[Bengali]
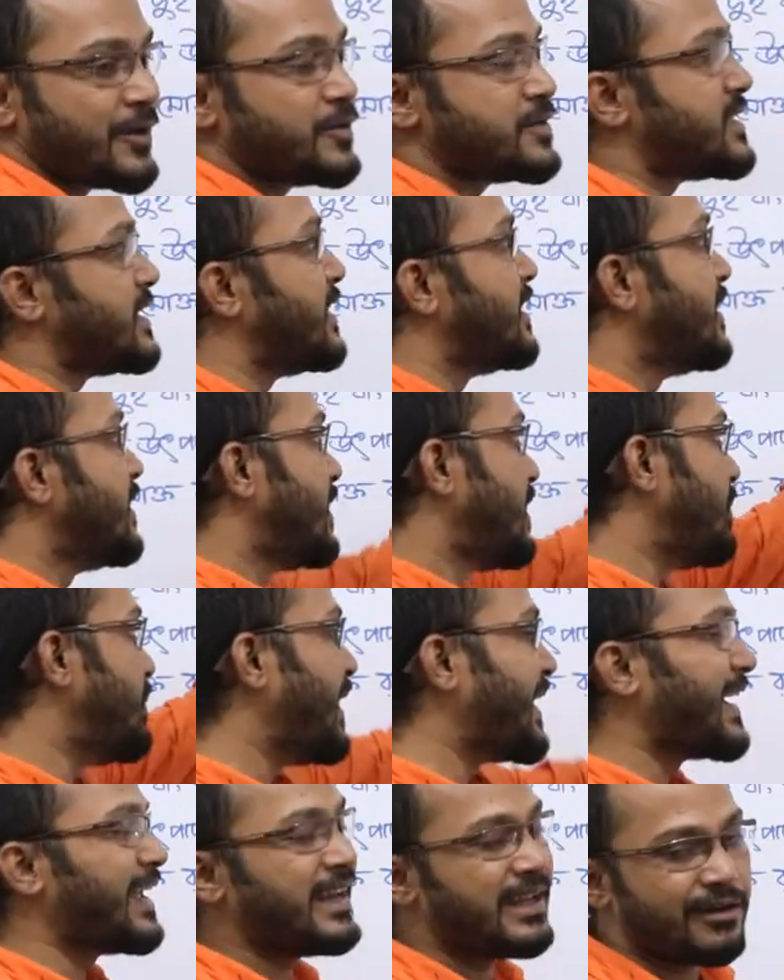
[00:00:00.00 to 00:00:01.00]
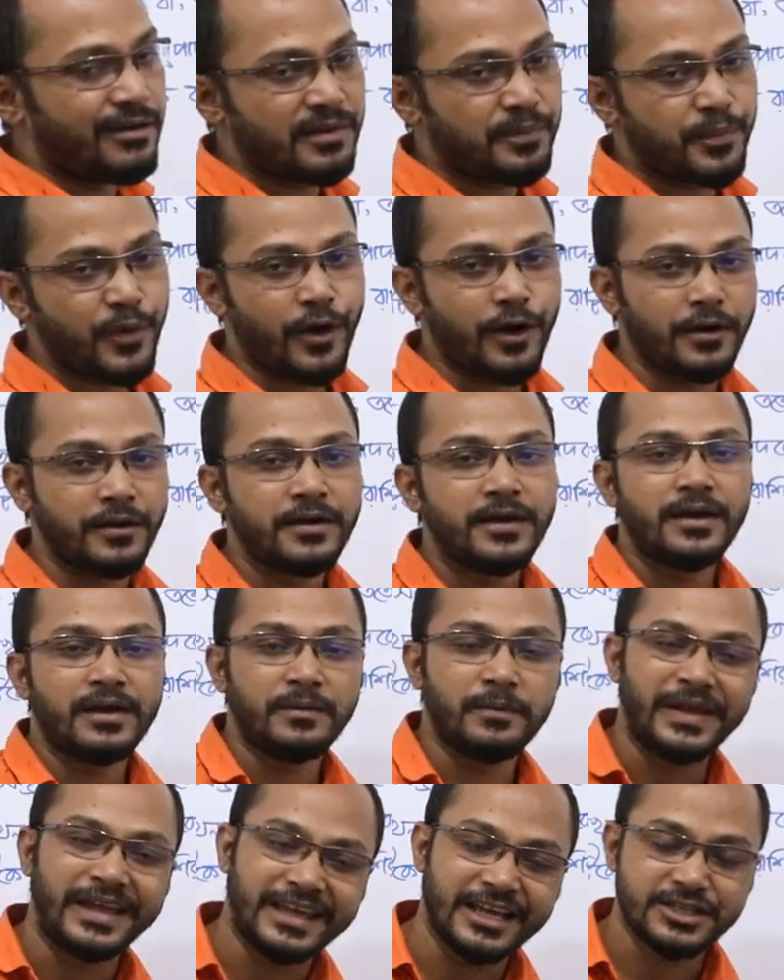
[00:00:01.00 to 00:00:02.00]
জানো যে ভেঙে নেওয়ার পর
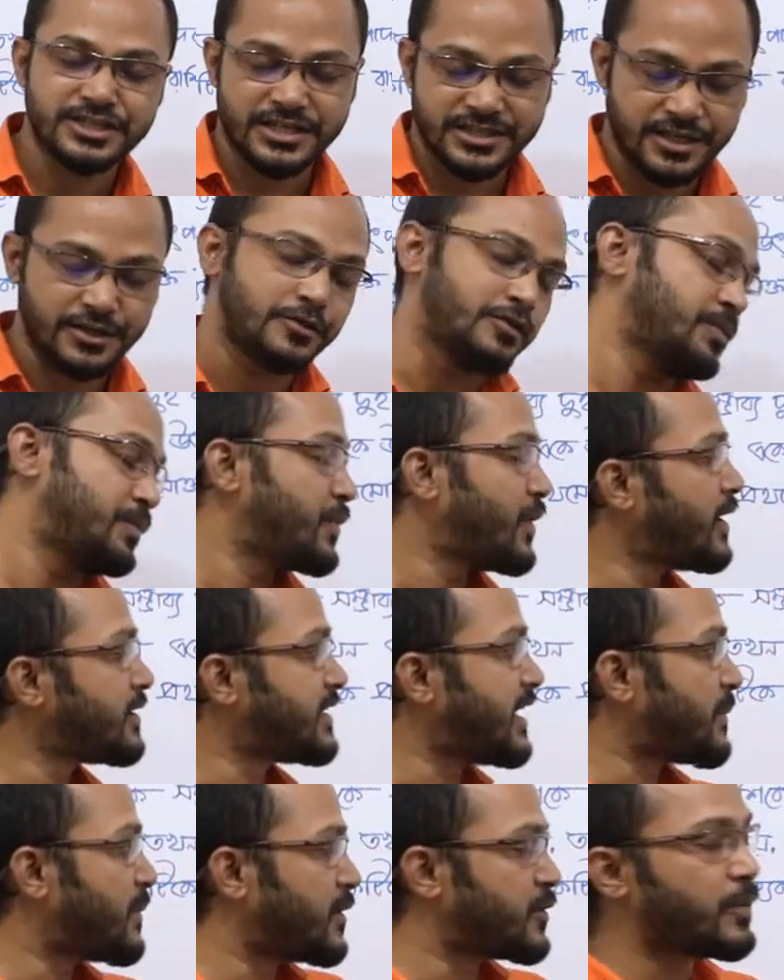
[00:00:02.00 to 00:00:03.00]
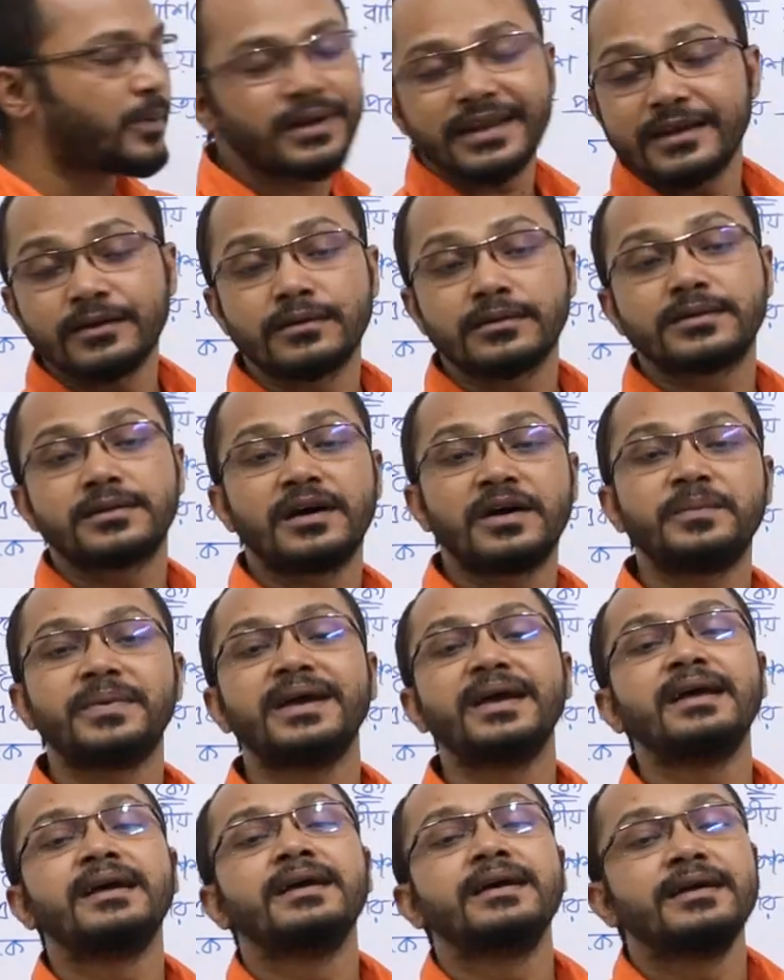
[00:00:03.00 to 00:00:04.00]
ভেঙে সাজানোর পর তারপর তোমাকে কী করতে
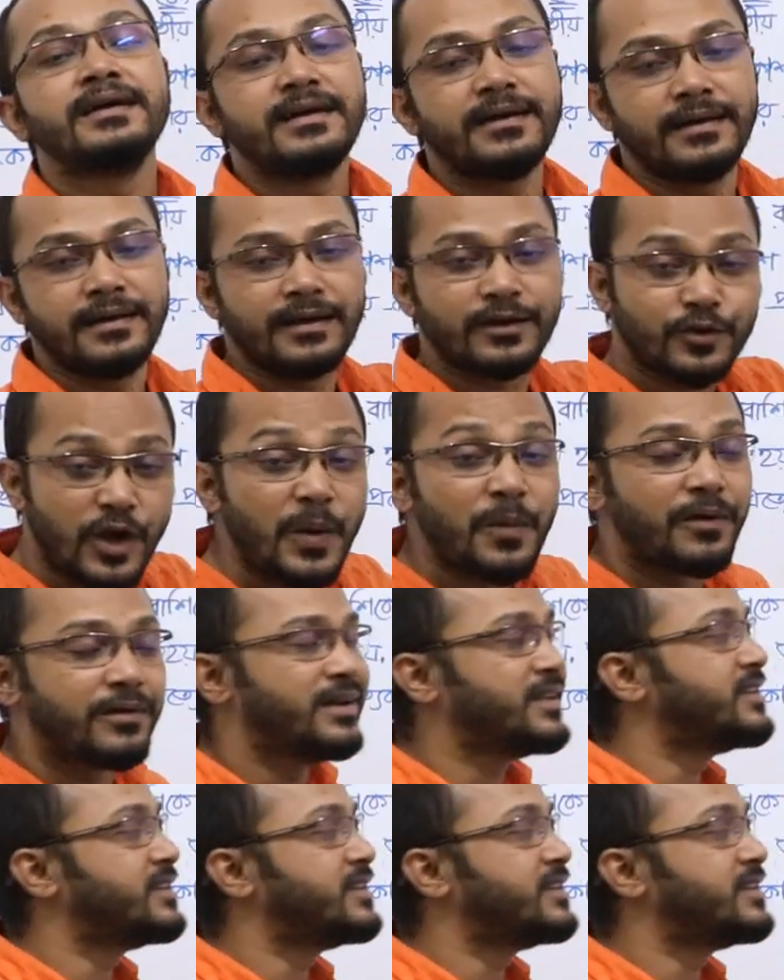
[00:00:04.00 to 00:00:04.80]
হবে কমন